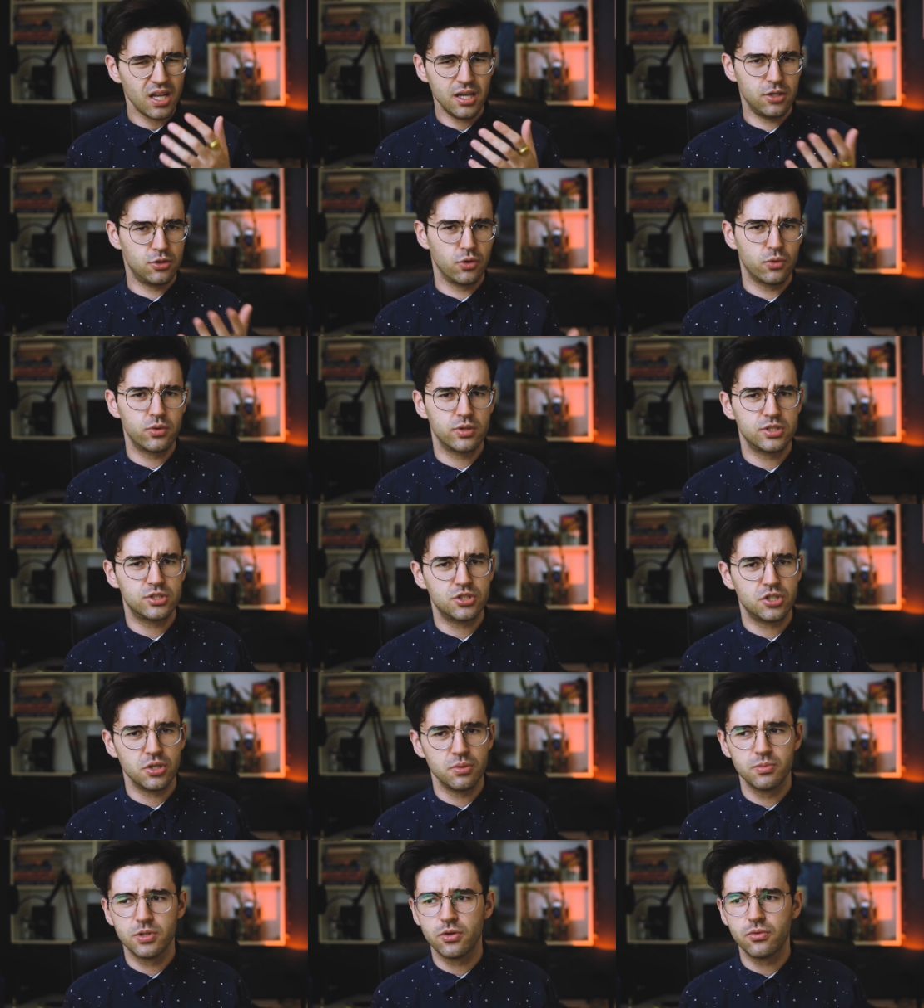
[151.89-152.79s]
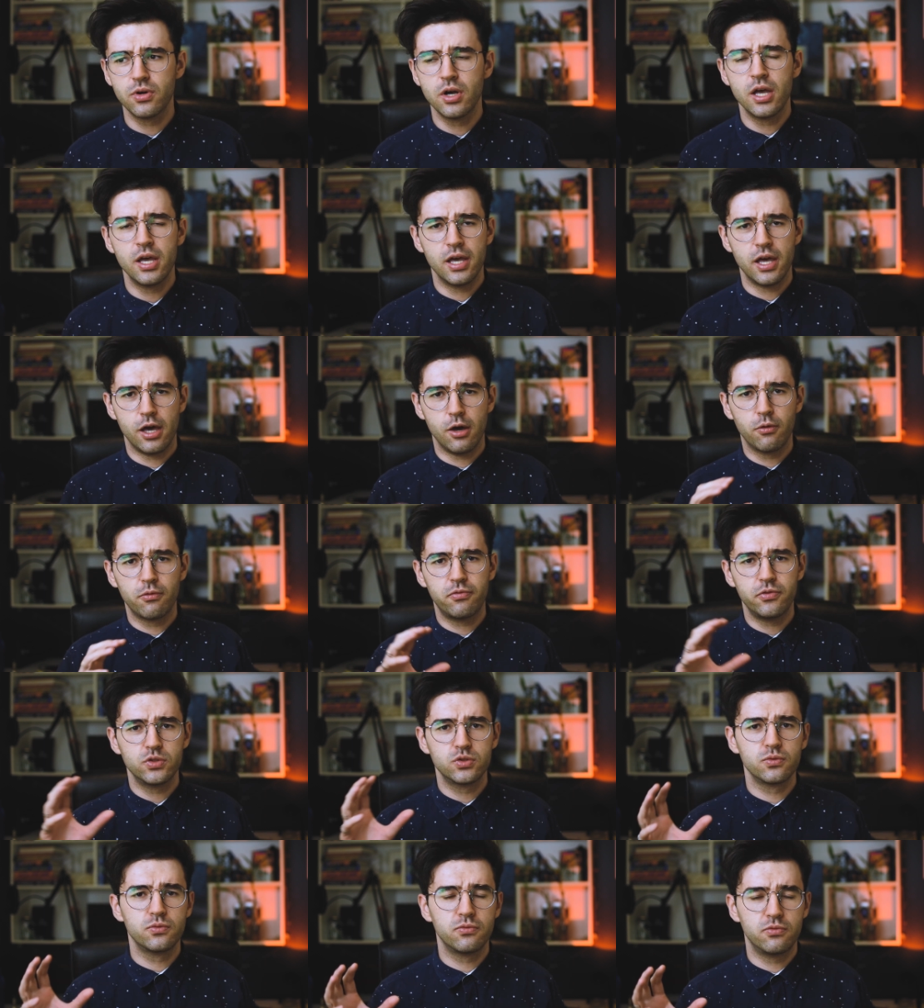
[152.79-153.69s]
e do Chris Chibnall. Eu
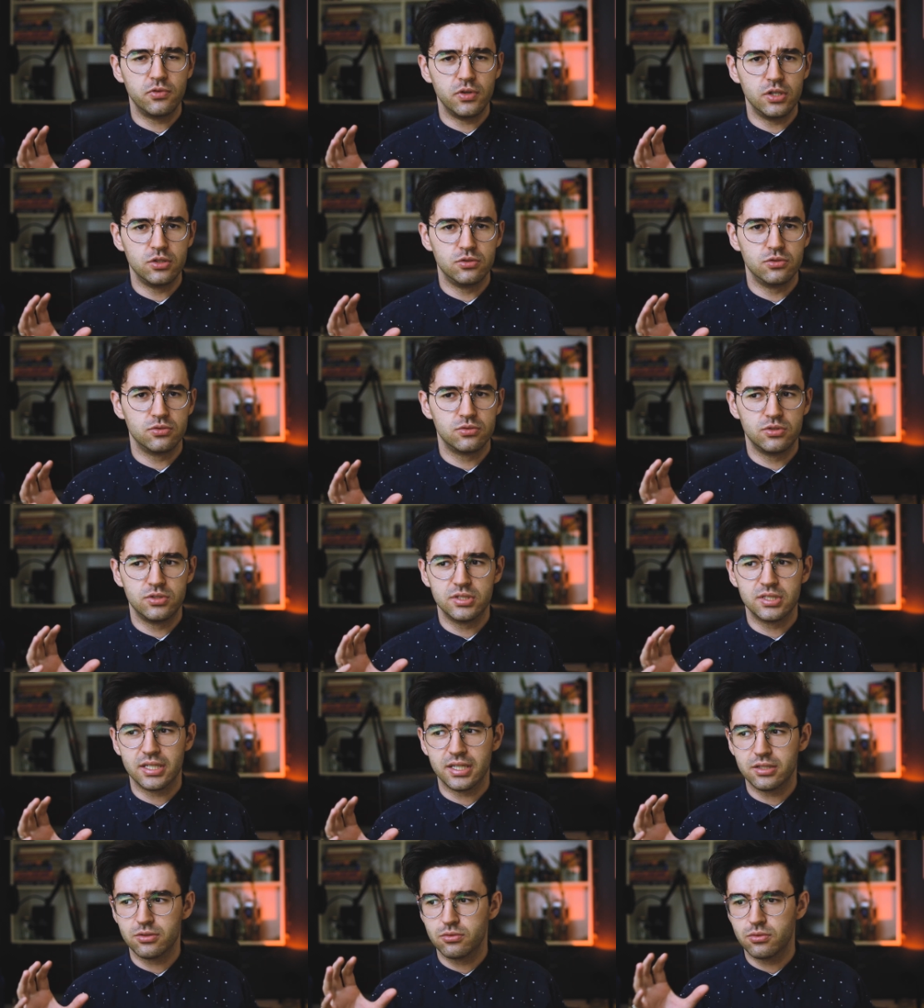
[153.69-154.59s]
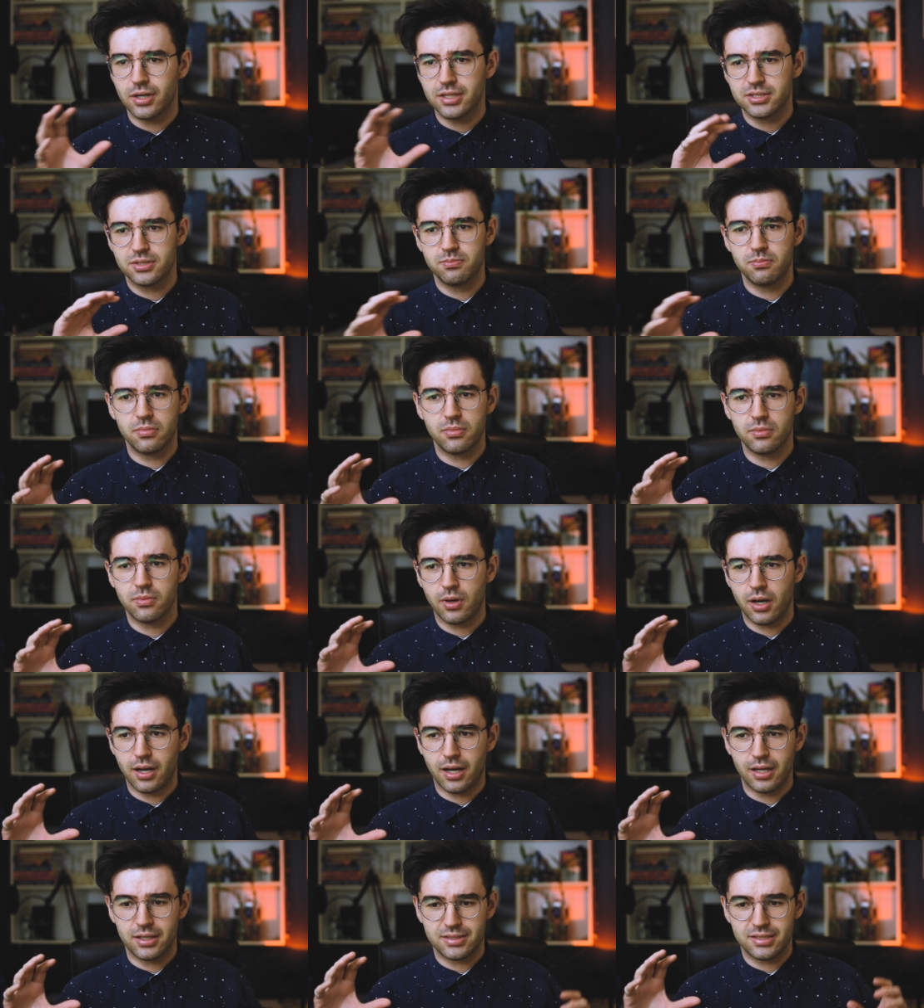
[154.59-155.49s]
fiz um vídeo dizendo as,
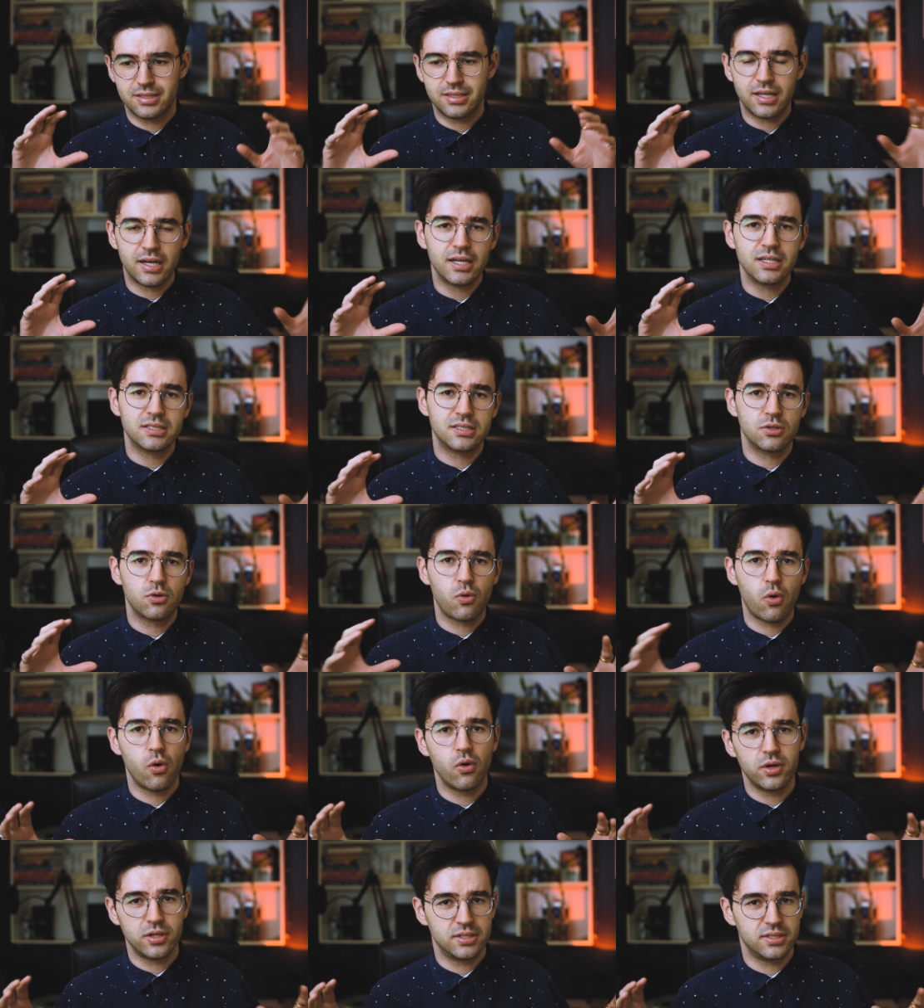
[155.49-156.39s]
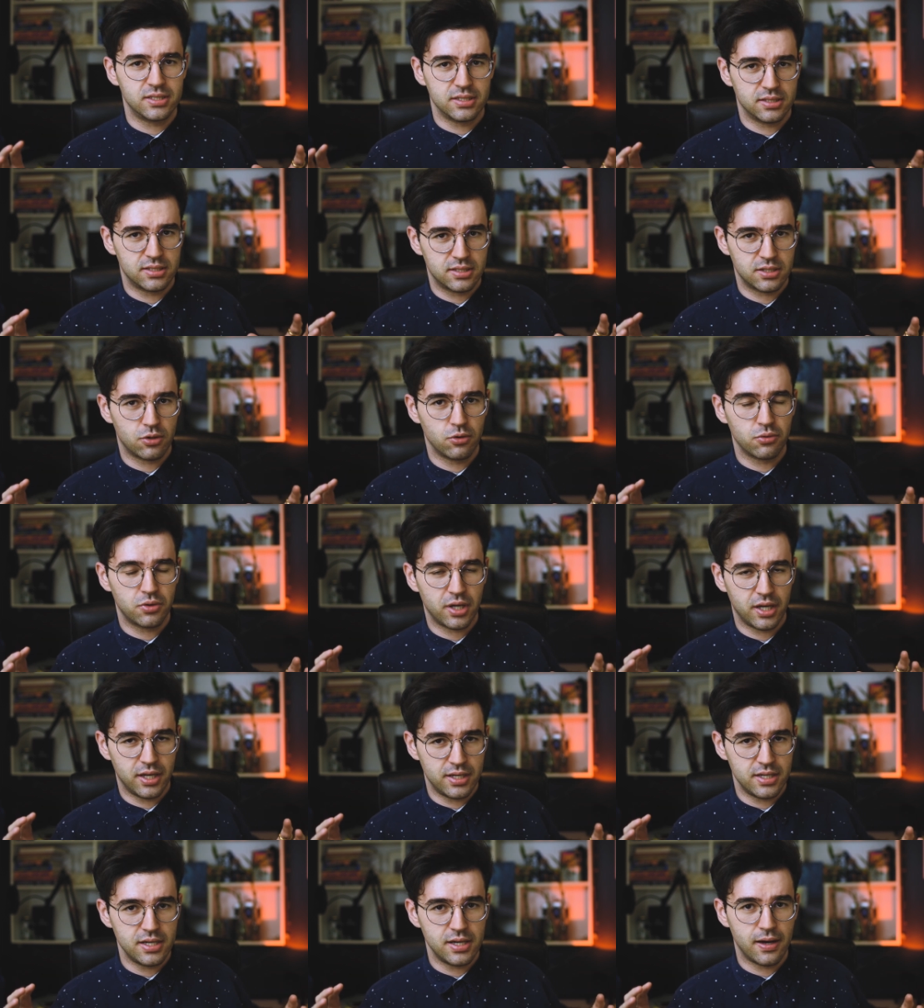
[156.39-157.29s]
as 13 coisas que eu
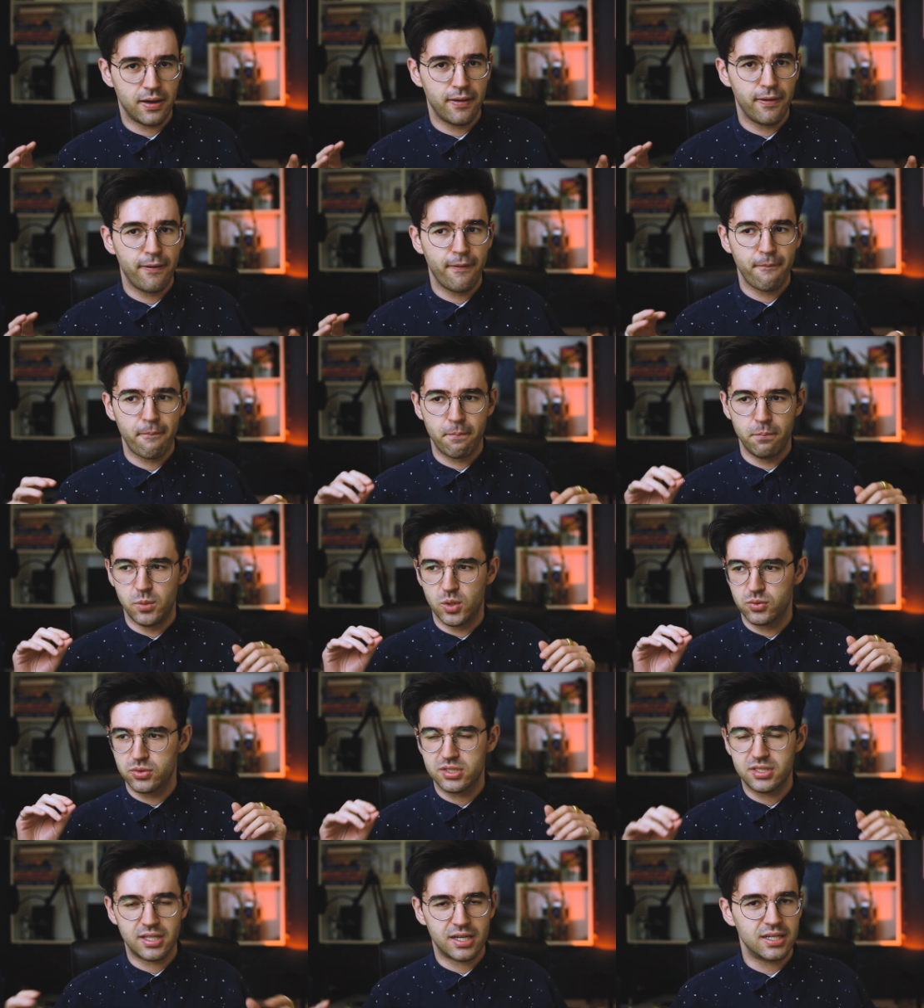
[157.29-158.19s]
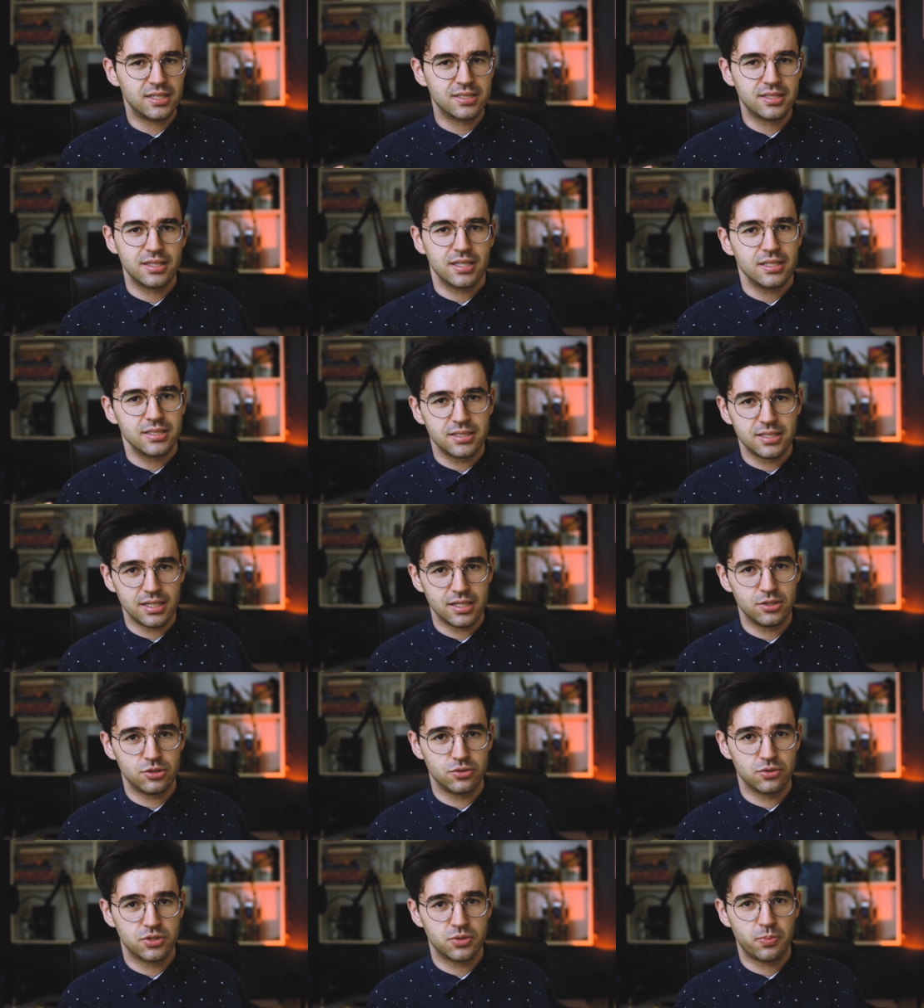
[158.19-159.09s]
queria, meus 13
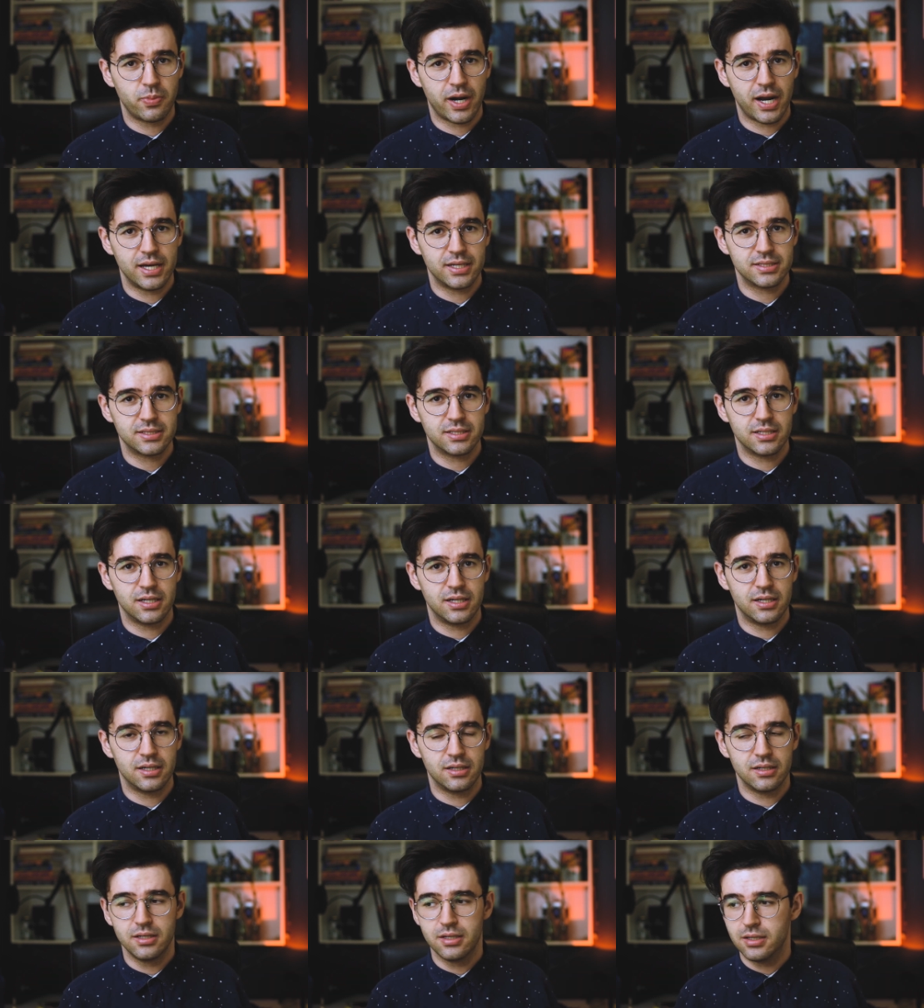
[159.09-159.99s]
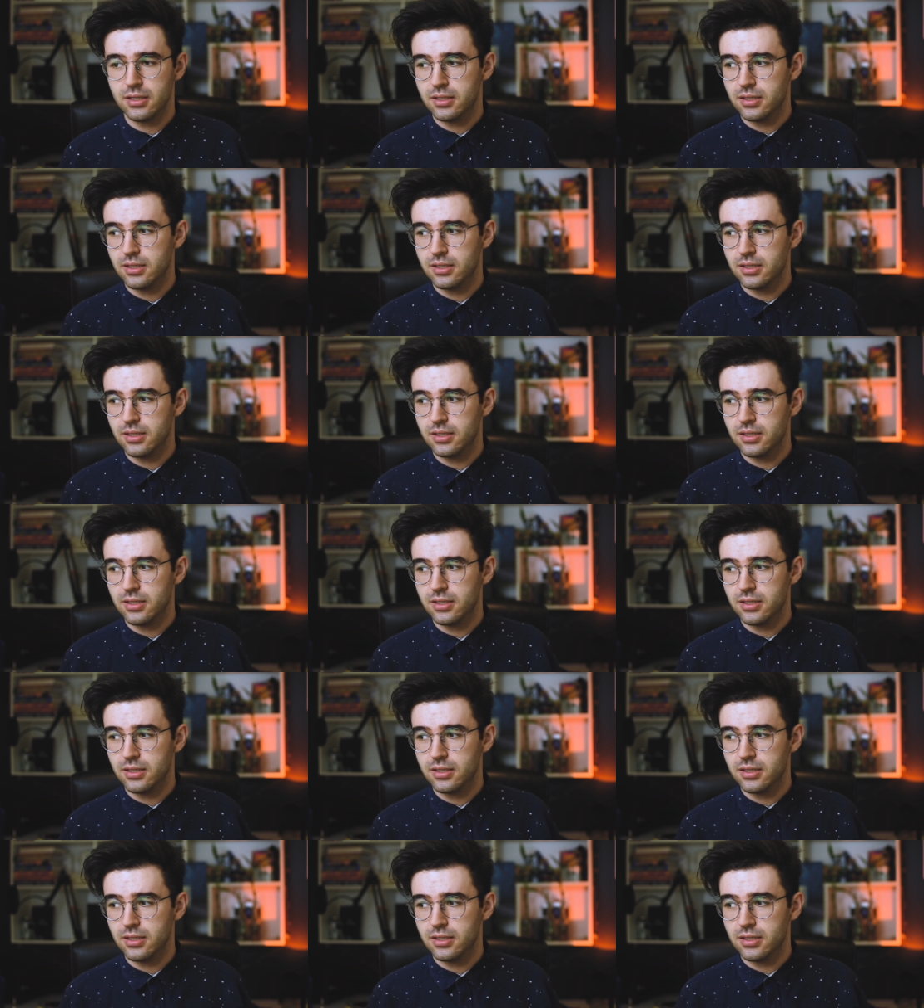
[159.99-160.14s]
desejos para essa